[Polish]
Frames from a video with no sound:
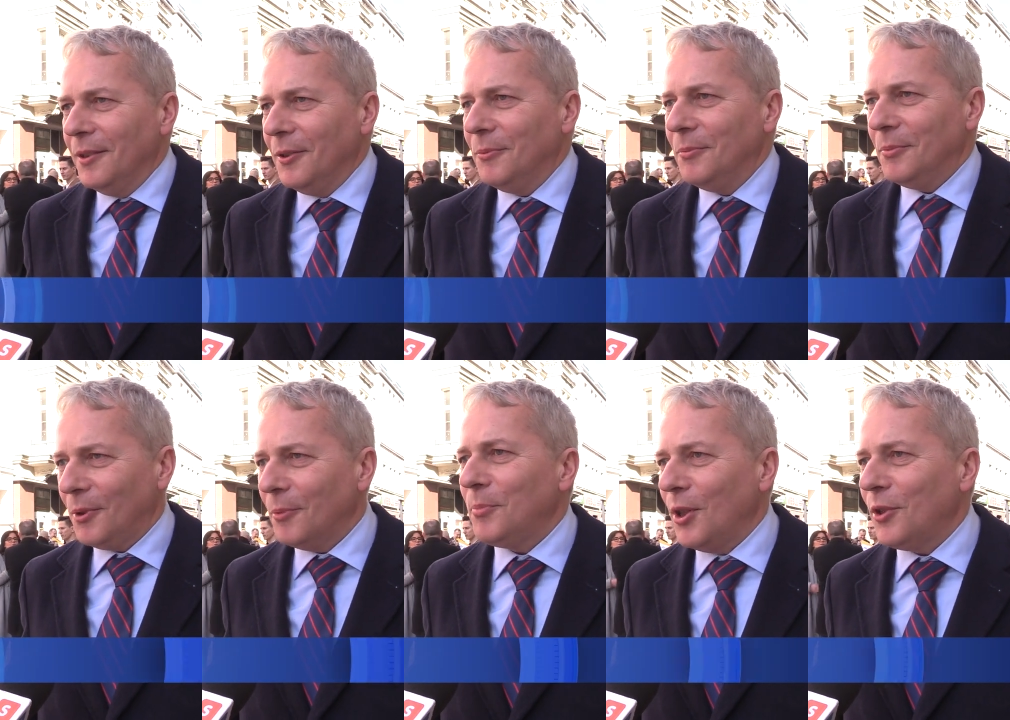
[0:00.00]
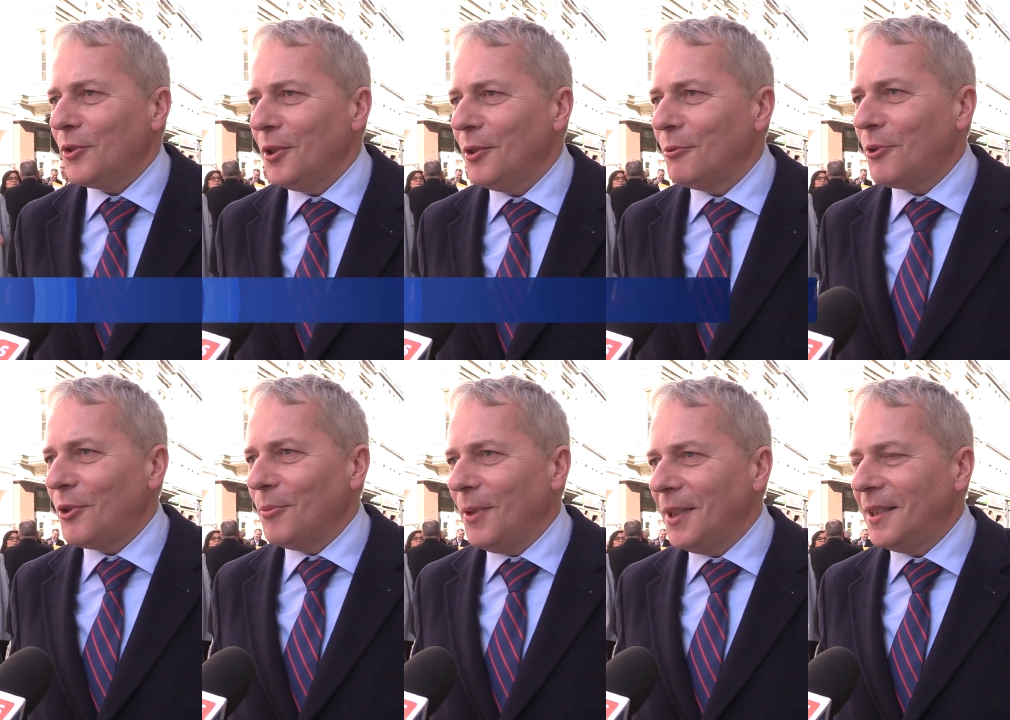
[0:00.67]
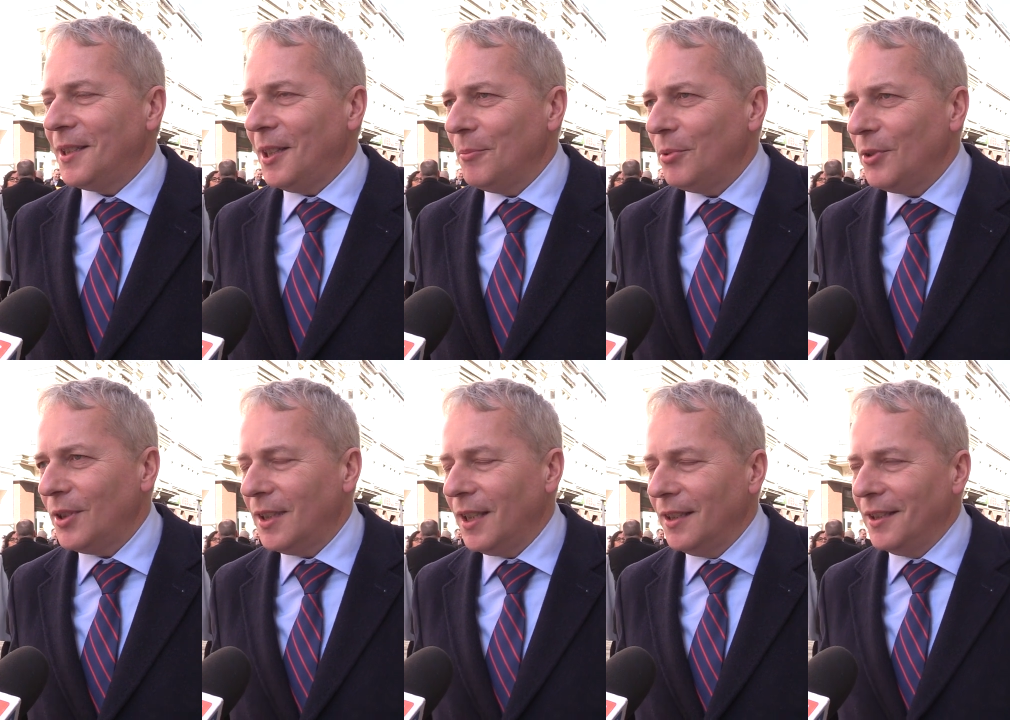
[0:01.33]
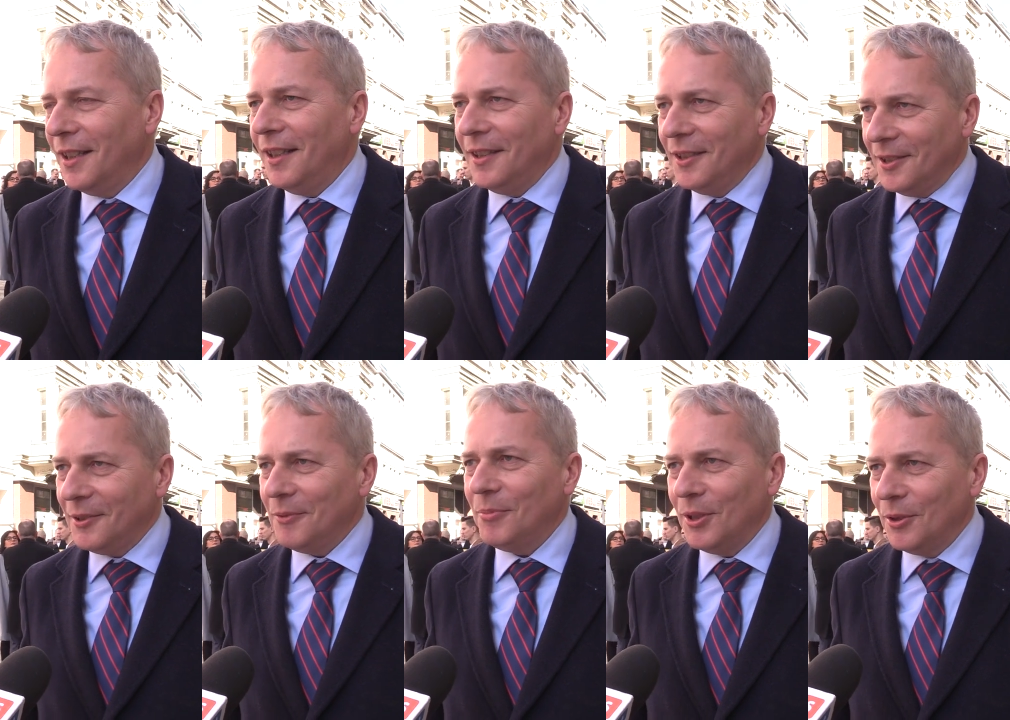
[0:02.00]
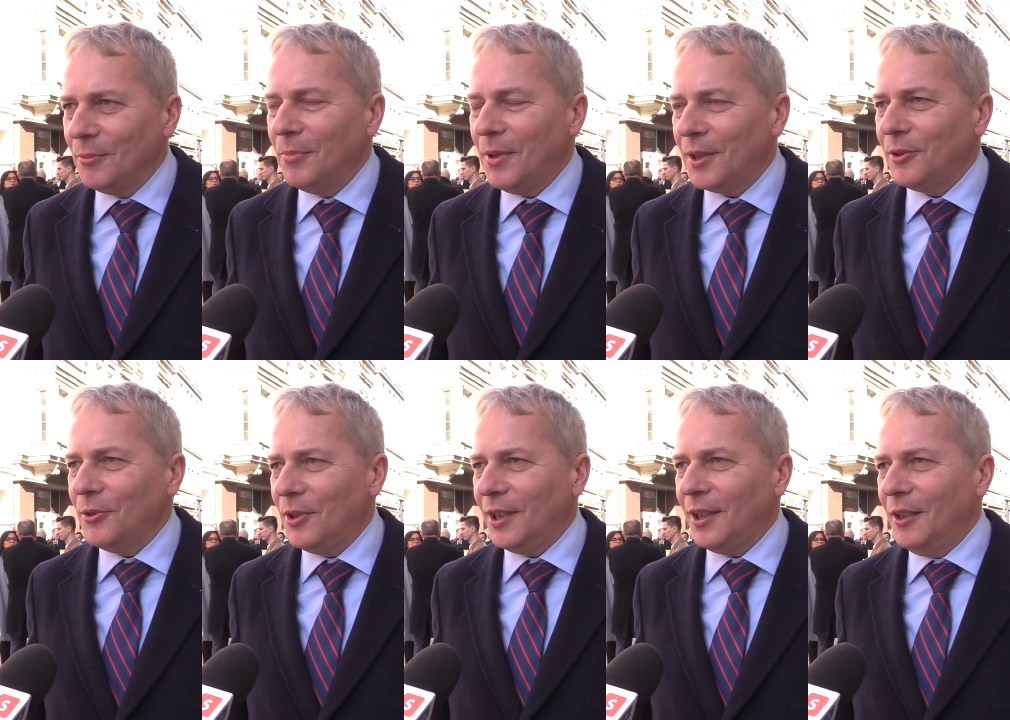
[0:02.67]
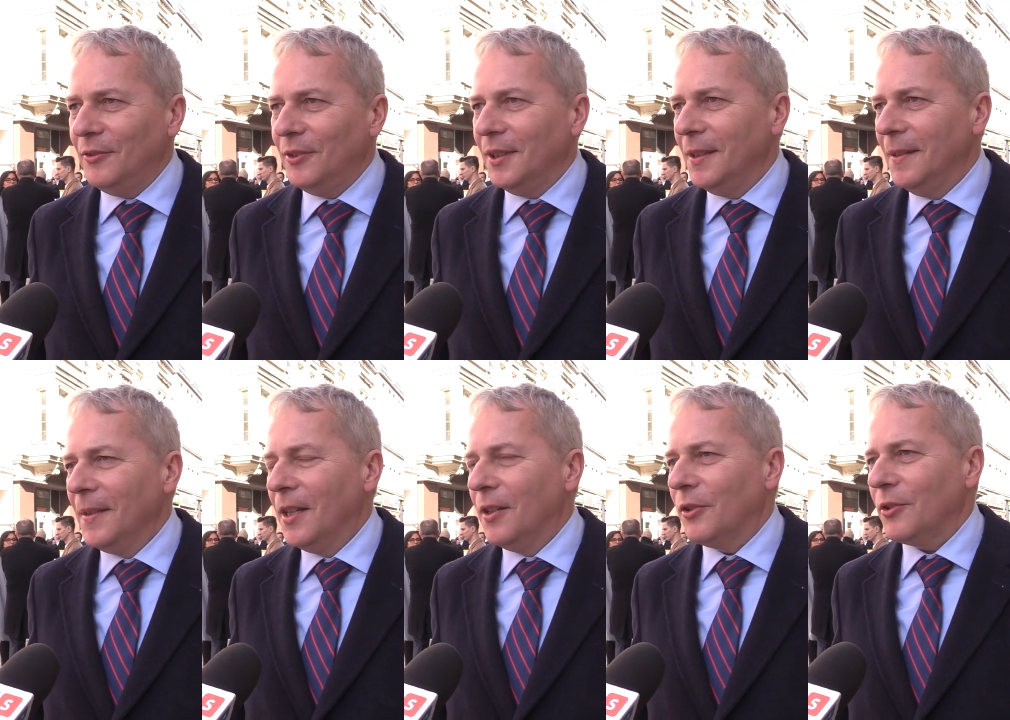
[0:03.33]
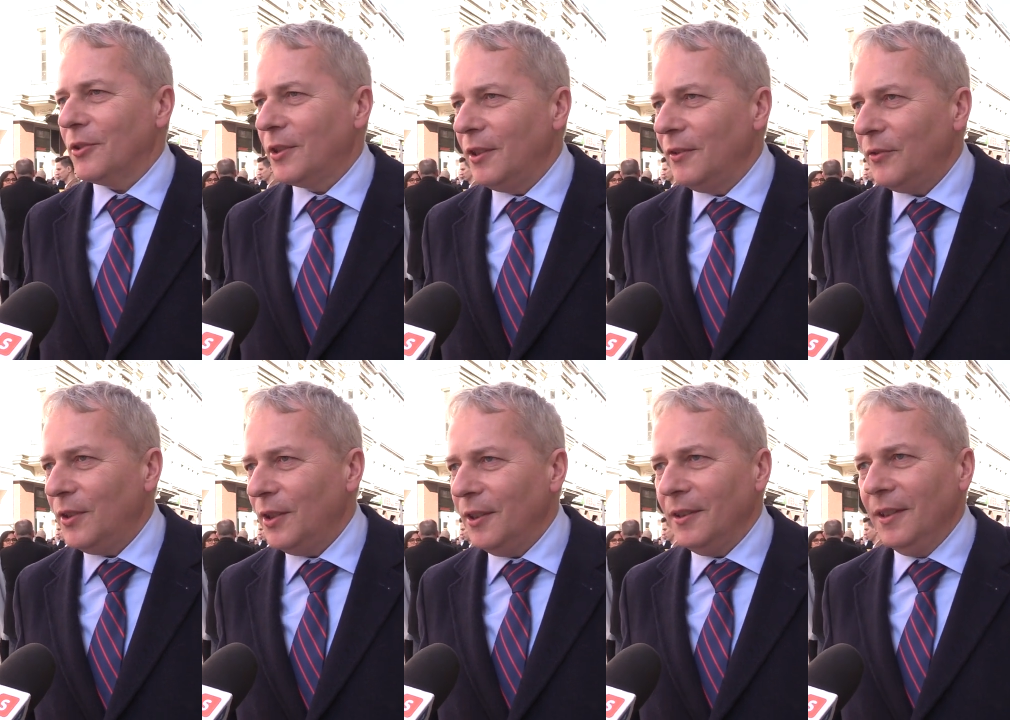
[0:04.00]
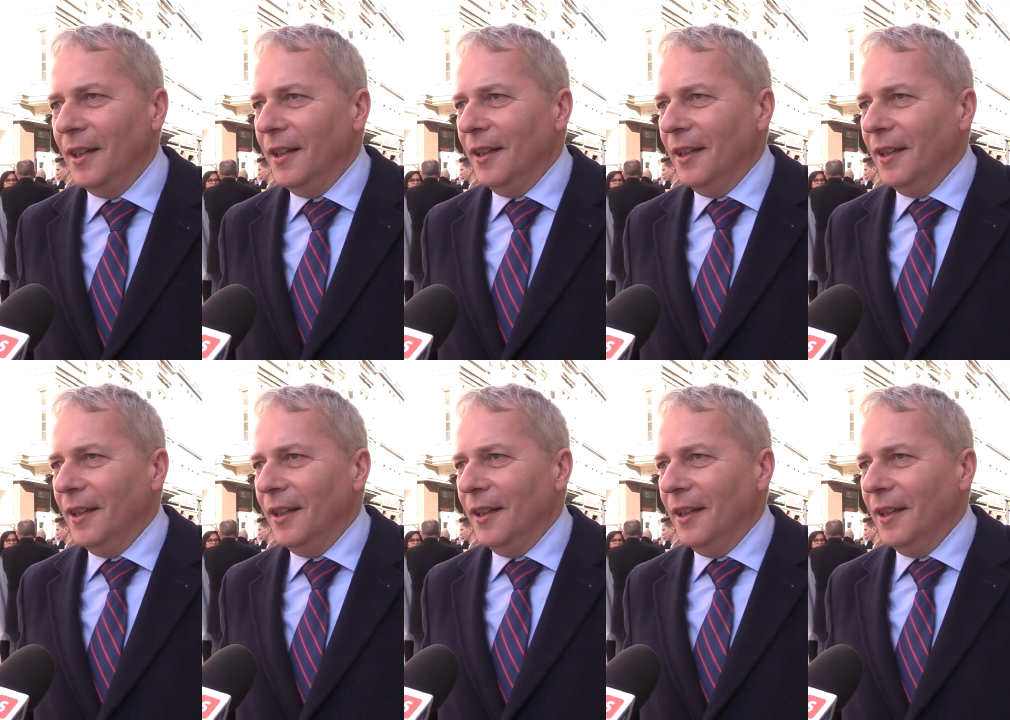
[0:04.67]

no, to pierwsze utrzymać stan posiadania, ale są, będą bardzo ciekawe rozgrywki.